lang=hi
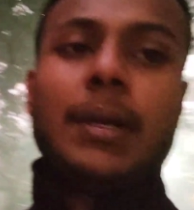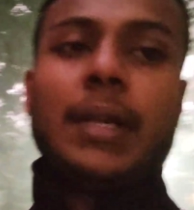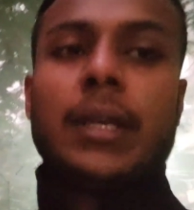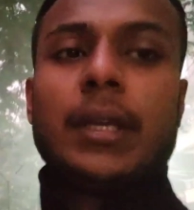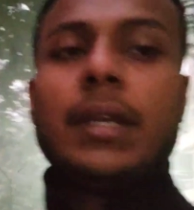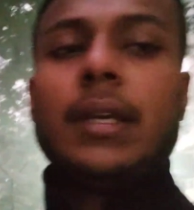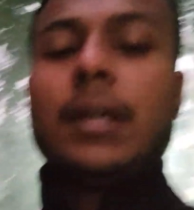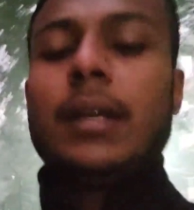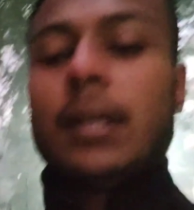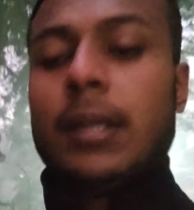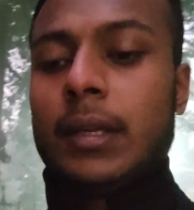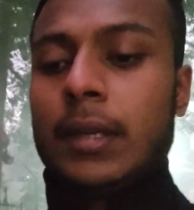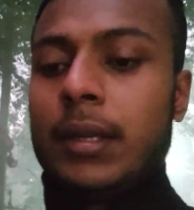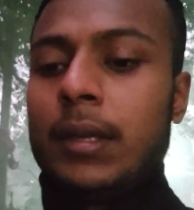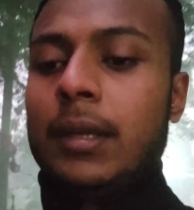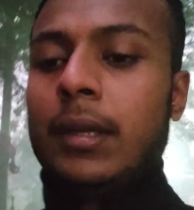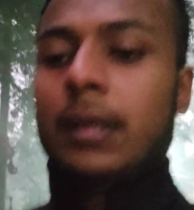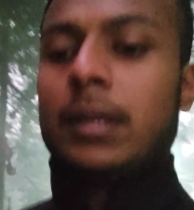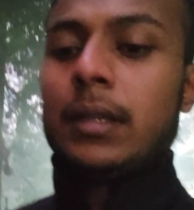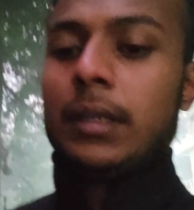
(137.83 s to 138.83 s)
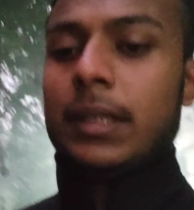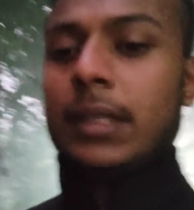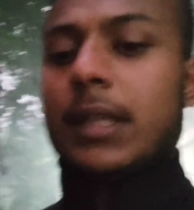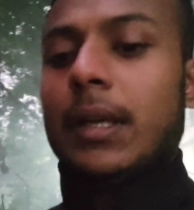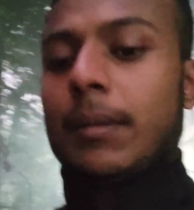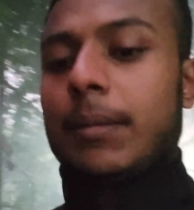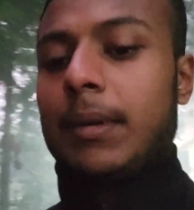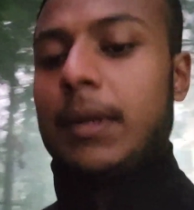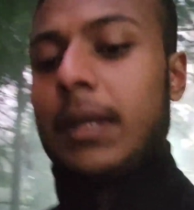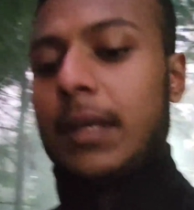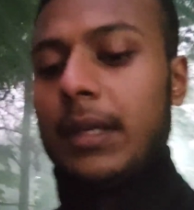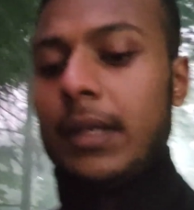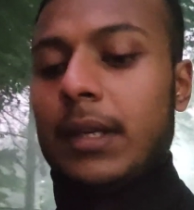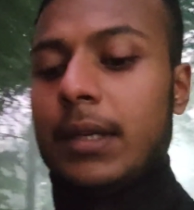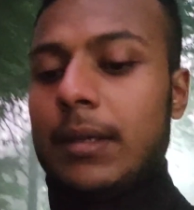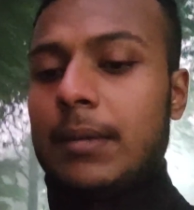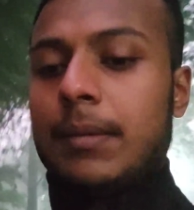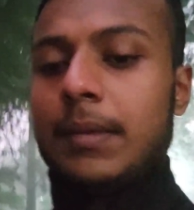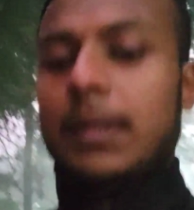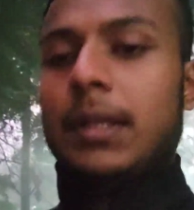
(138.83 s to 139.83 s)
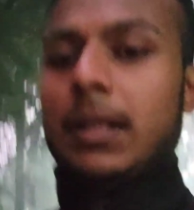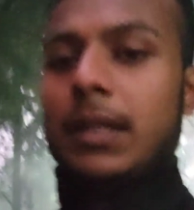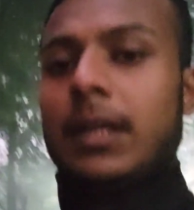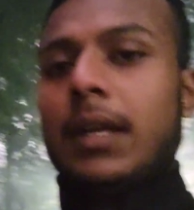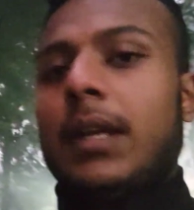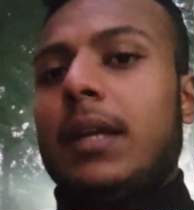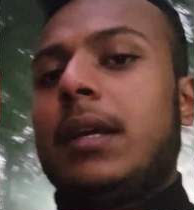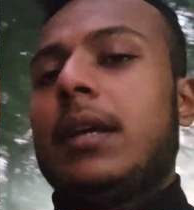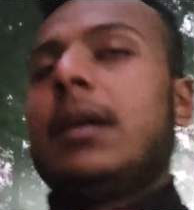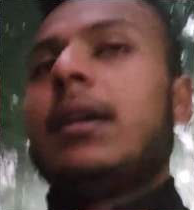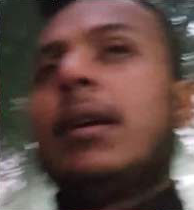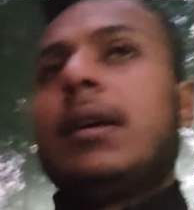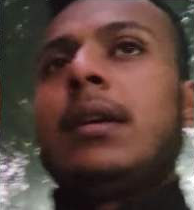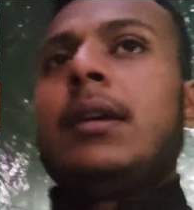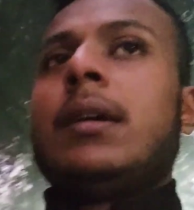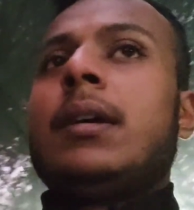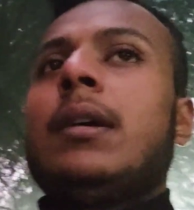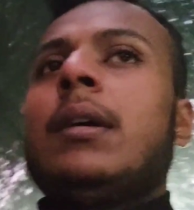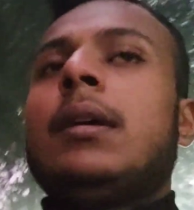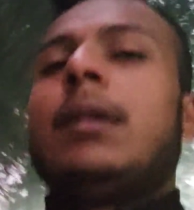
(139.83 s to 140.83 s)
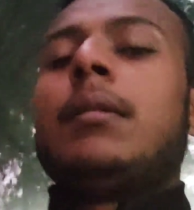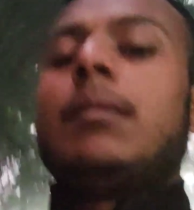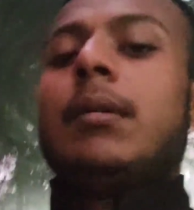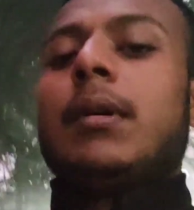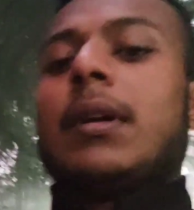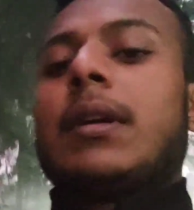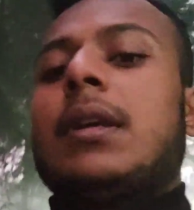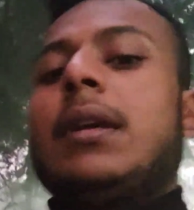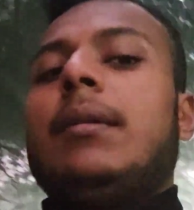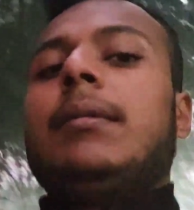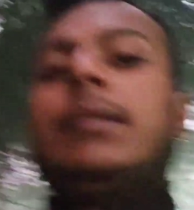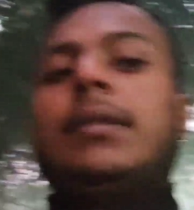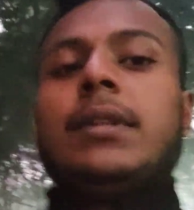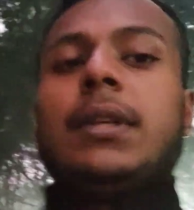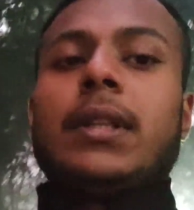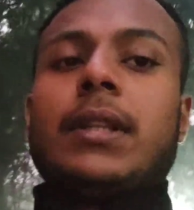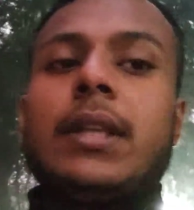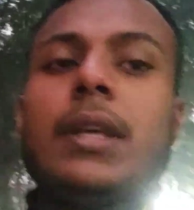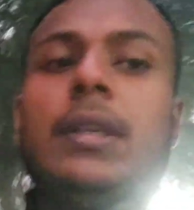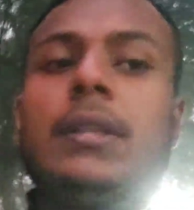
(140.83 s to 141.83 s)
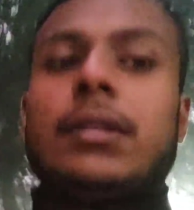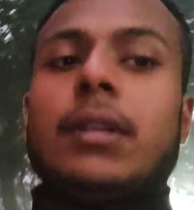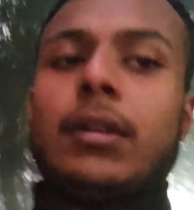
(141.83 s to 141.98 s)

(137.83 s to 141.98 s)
पढ़ेंगे गीता पढ़ेंगे घर पर चल के बाकी अभी चलते हैं